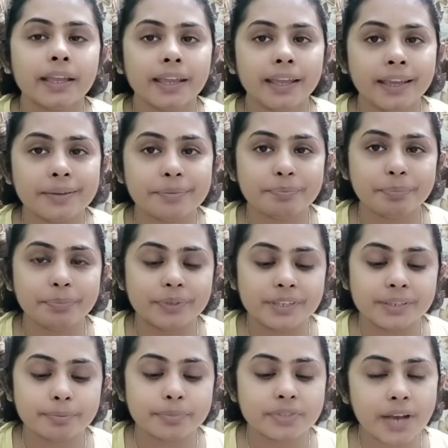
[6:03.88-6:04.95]
এই
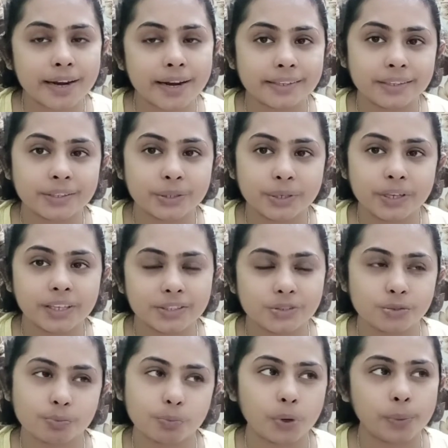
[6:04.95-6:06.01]
সারাদিন ধরে একটু
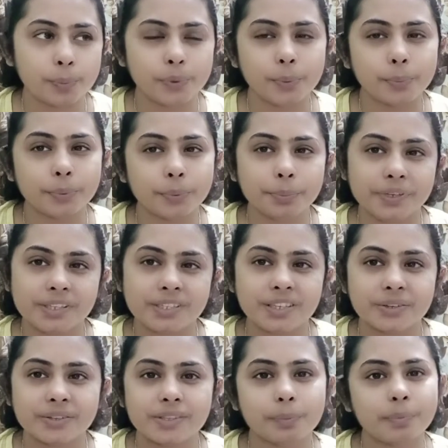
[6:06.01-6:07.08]
অল্প অল্প বৃষ্টি
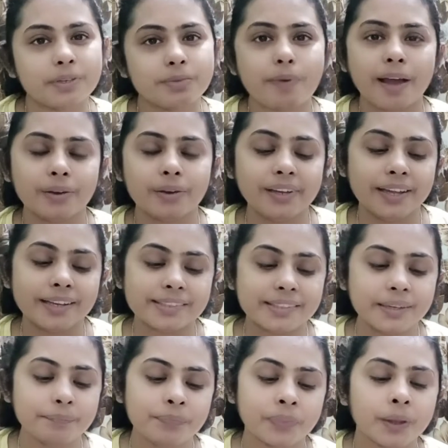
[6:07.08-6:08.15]
হচ্ছে বেশ ভালোই লাগছে
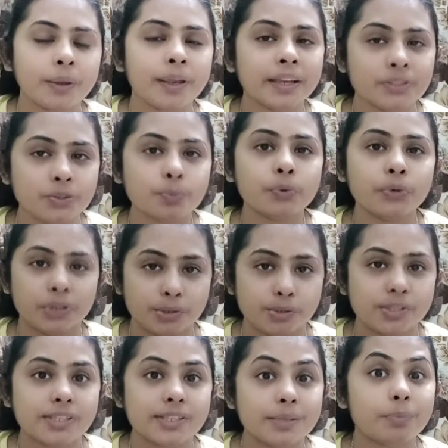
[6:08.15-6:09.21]
একটু মনে
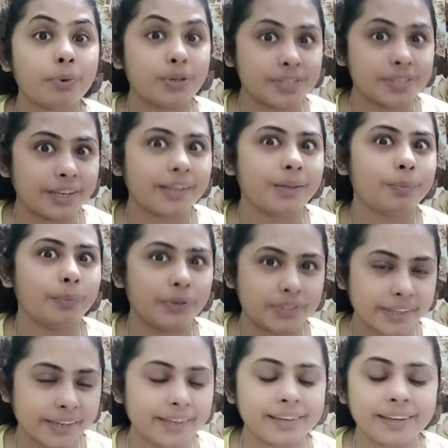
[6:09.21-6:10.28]
হচ্ছে যে বর্ষাকাল
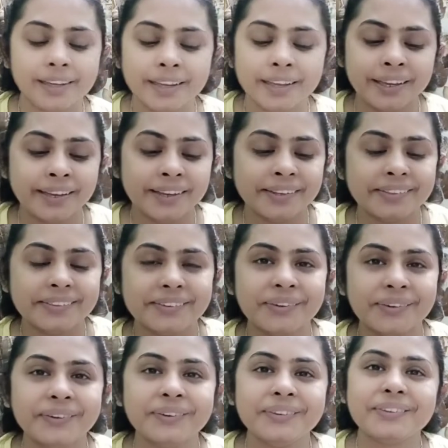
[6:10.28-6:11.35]
বর্ষাকাল তো
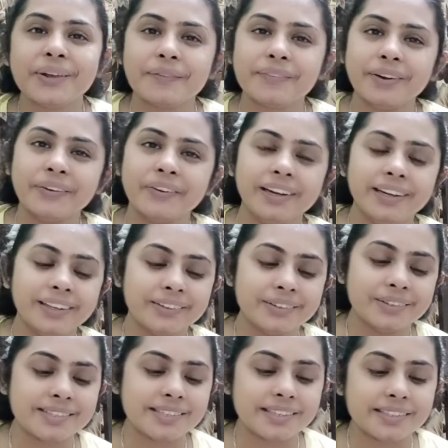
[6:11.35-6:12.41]
সবার ওখানেই
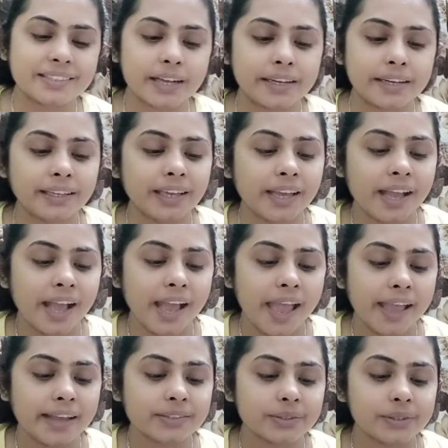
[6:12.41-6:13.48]
হচ্ছে জানি
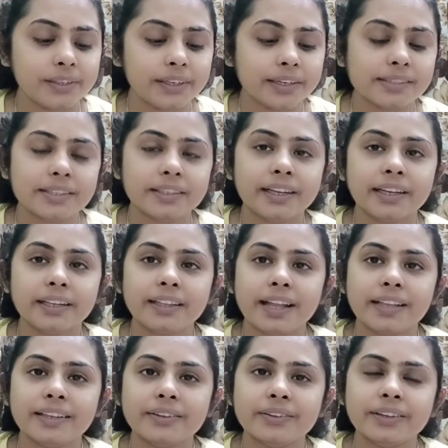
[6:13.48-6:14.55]
একজন লিখেছে নাকি
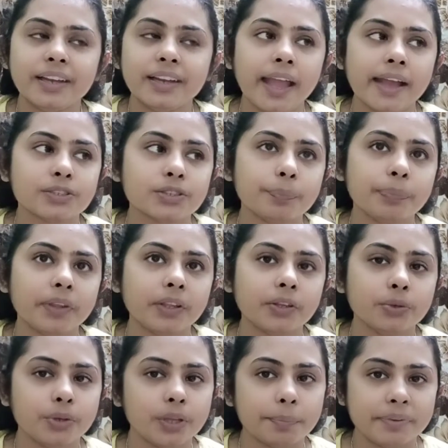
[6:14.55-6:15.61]
তাদের ওখানে এক সপ্তাহ
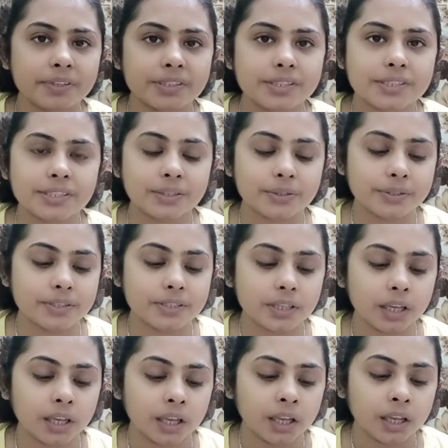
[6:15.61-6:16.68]
ধরে বৃষ্টি হচ্ছে
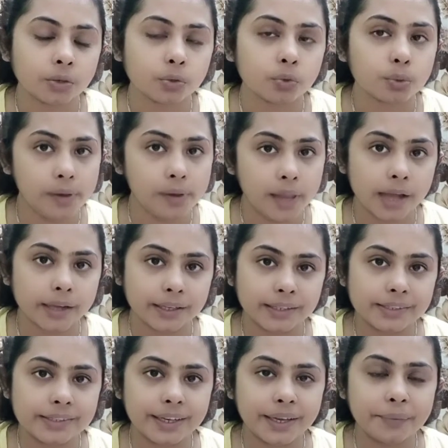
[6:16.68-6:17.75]
খুব লাকি সে